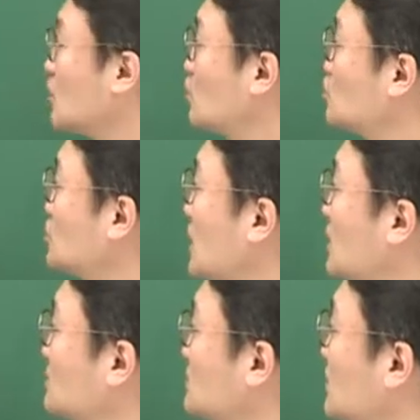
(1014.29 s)

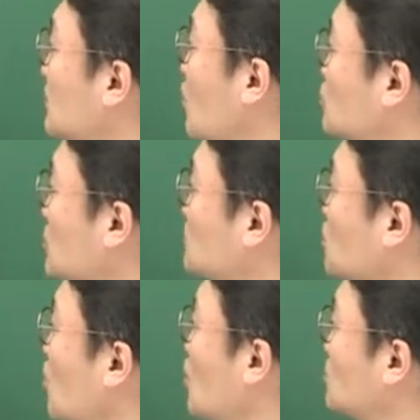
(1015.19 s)
고추가. 내가 고추가
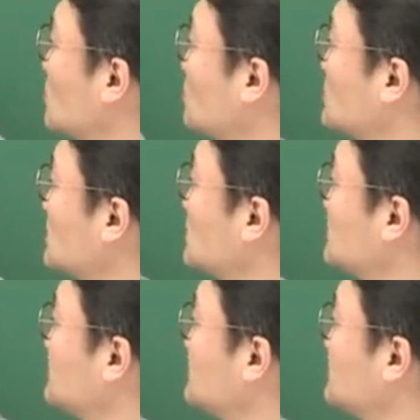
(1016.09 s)
무조건 고구려라고 했잖아.